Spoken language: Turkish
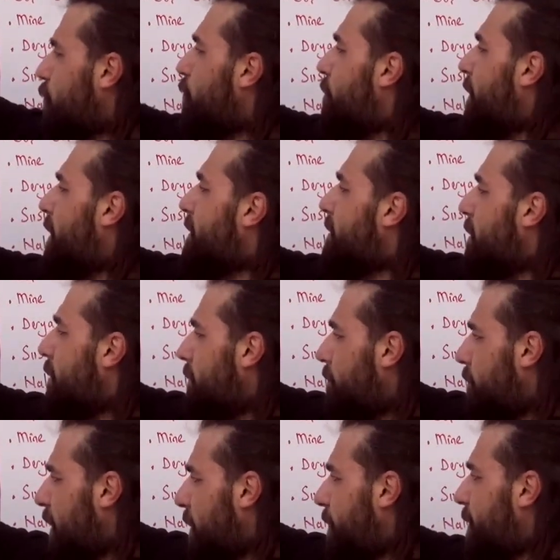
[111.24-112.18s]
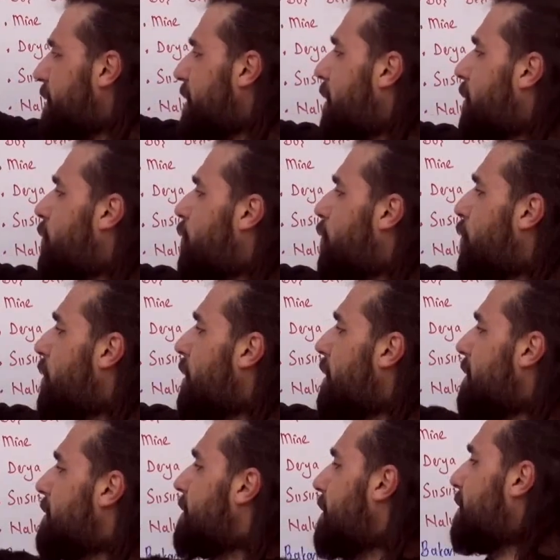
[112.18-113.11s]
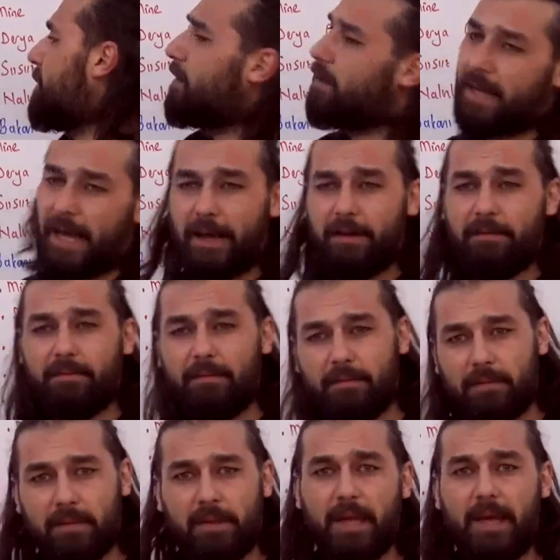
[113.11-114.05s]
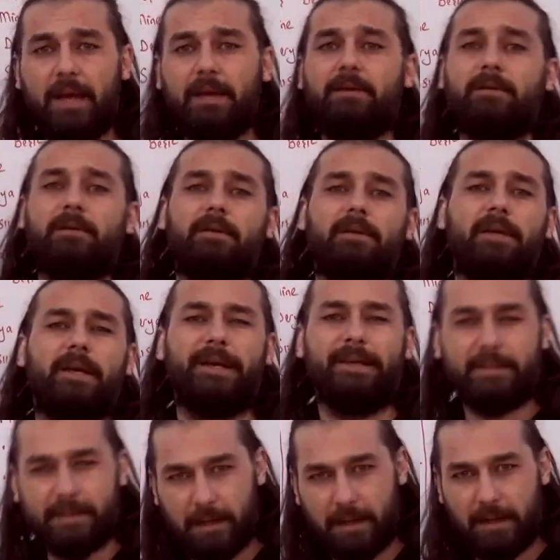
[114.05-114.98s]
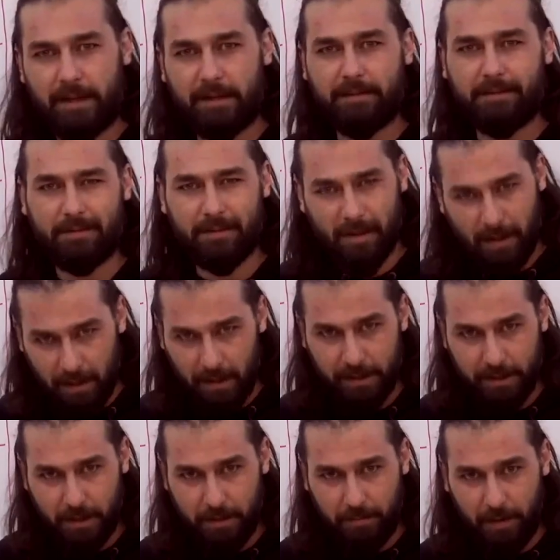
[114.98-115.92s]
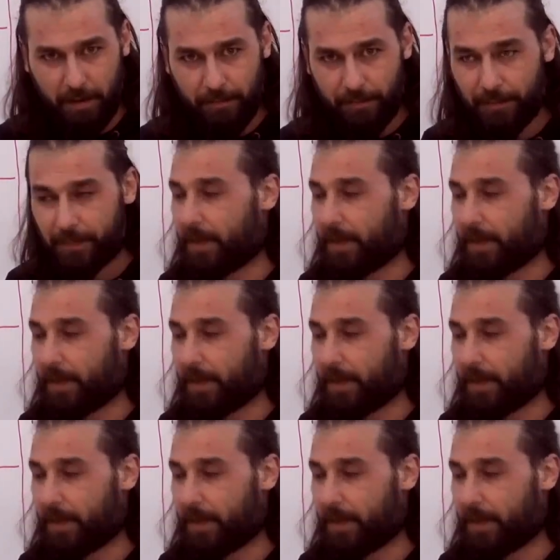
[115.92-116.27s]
bozulmaz, bir pazar günü, satılık ev, diğer eserleridir. Anlaştık mı?